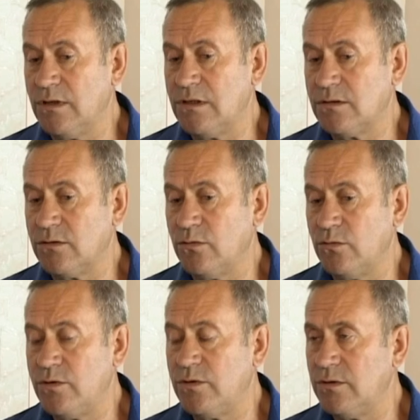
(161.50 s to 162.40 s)
нас
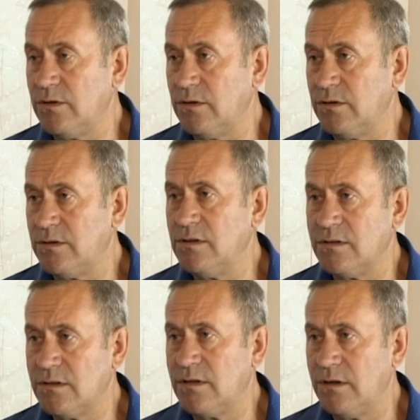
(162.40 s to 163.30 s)
очень э,
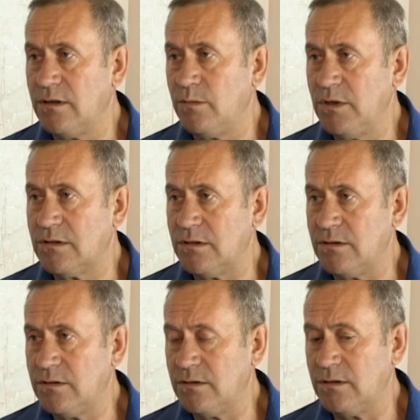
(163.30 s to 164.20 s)
сильно засорена
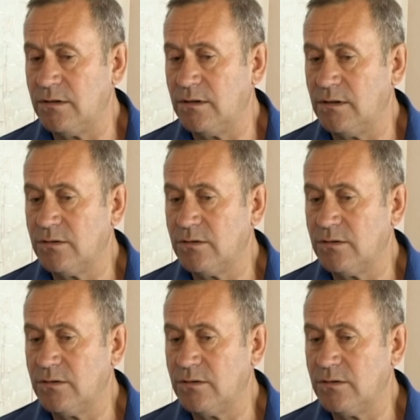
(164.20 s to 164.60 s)
местность, э,